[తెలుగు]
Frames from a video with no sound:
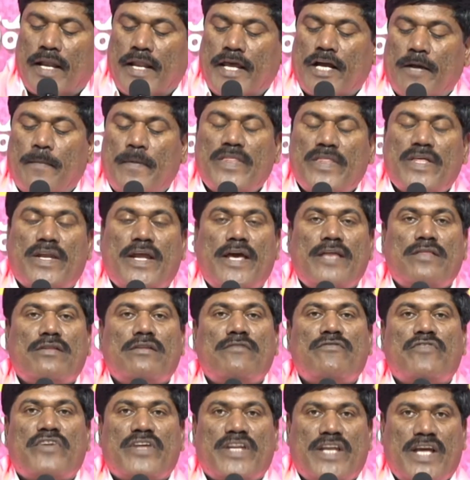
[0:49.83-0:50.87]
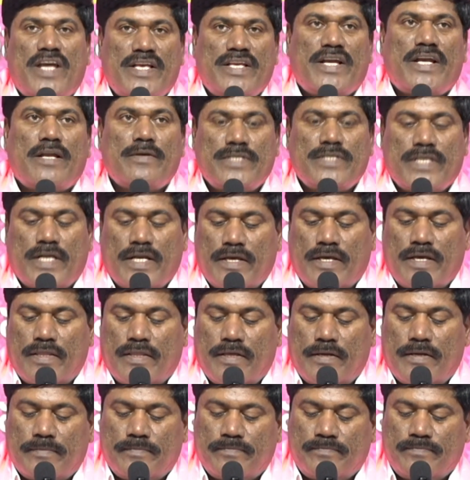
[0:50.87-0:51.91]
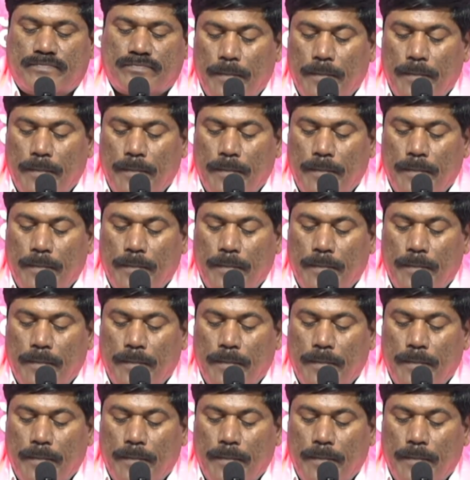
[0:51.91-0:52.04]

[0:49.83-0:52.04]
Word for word: అనేక మంది రైతులు ఫిర్యాదు చేయడం జరిగింది